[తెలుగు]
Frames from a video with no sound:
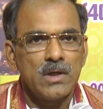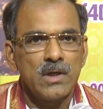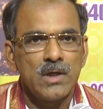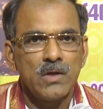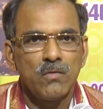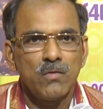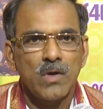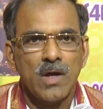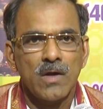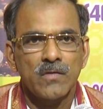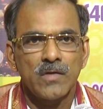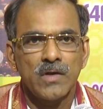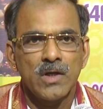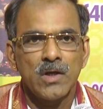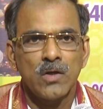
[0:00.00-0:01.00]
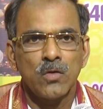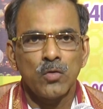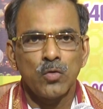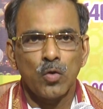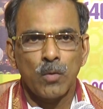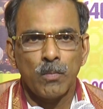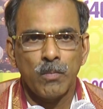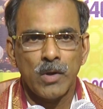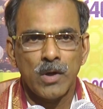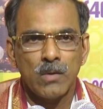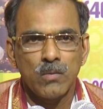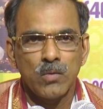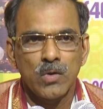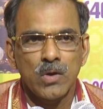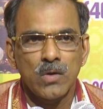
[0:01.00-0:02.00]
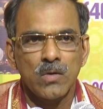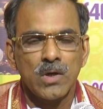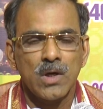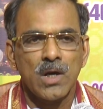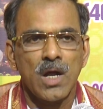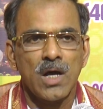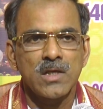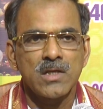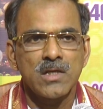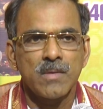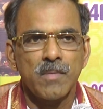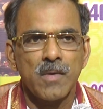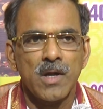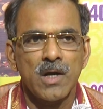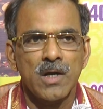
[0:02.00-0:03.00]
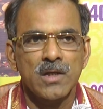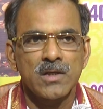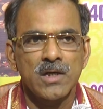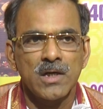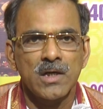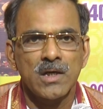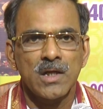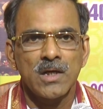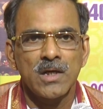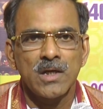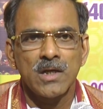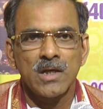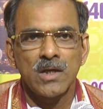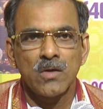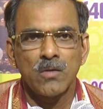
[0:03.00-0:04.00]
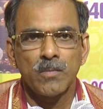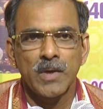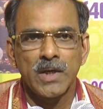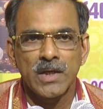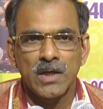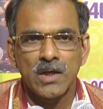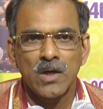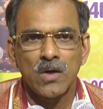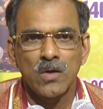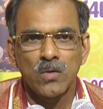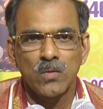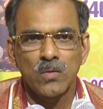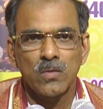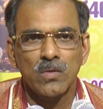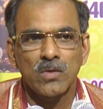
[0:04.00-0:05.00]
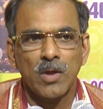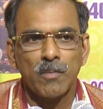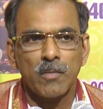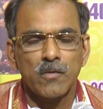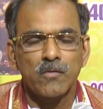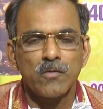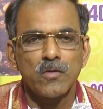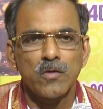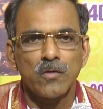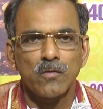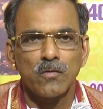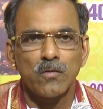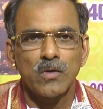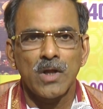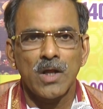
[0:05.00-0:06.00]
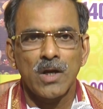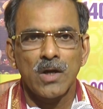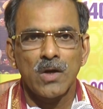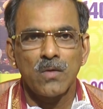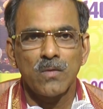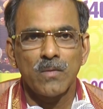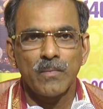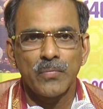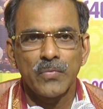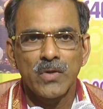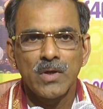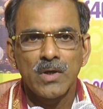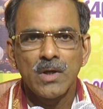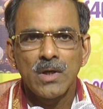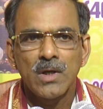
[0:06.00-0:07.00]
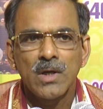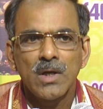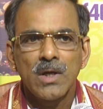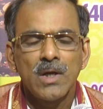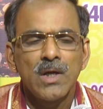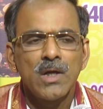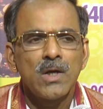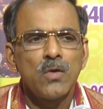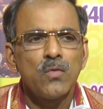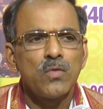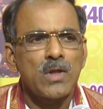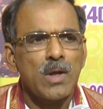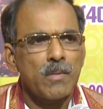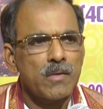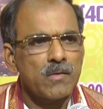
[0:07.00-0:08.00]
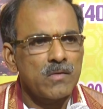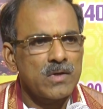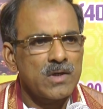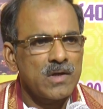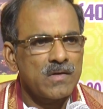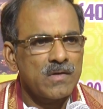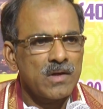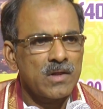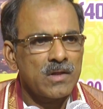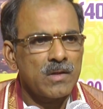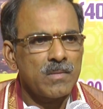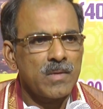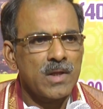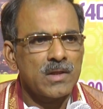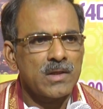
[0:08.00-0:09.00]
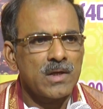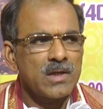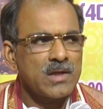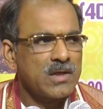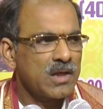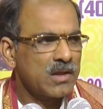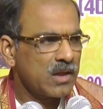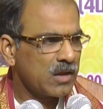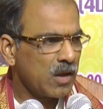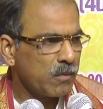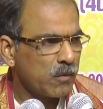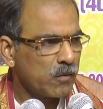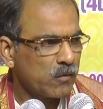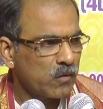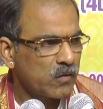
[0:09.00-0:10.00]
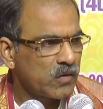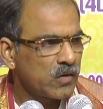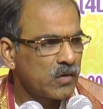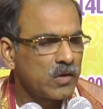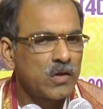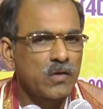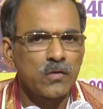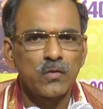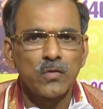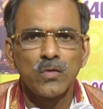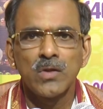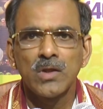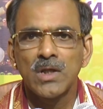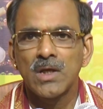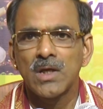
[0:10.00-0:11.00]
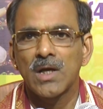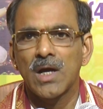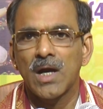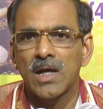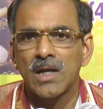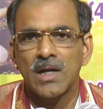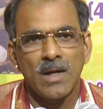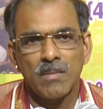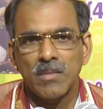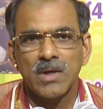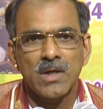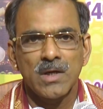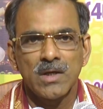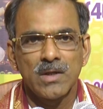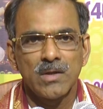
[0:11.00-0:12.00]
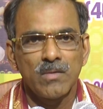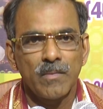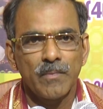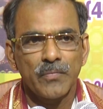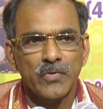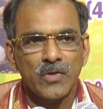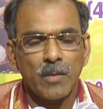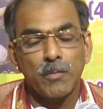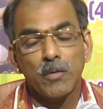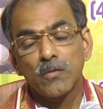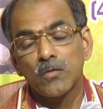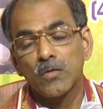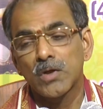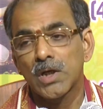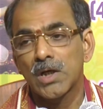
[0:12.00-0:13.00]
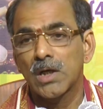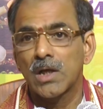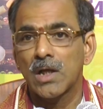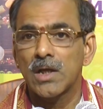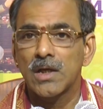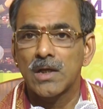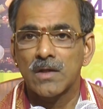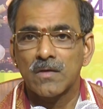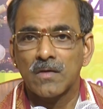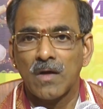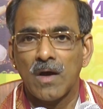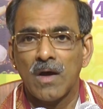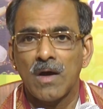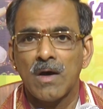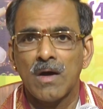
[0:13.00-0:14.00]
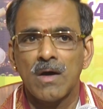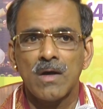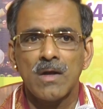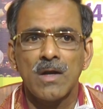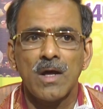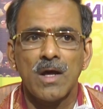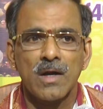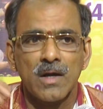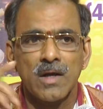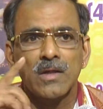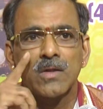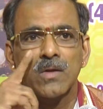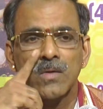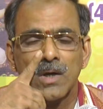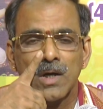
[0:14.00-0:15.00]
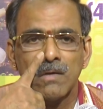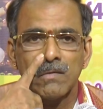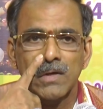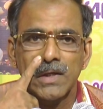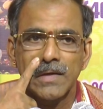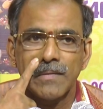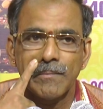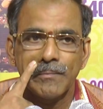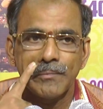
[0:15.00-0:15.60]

నీవు నా శరీరం దుర్బలము గనుక రాజ్యపాలన చేయటానికి నేను పనికిరాను తపస్సు చేసుకుంటానన్నావు నువ్వు తపస్సు చేసినంత మాత్రం చేత తపస్సు సిద్ధిస్తుంది అనే నమ్మకం లేదు తపస్సు చేయటానికి చాలా అర్హతలు కావాలి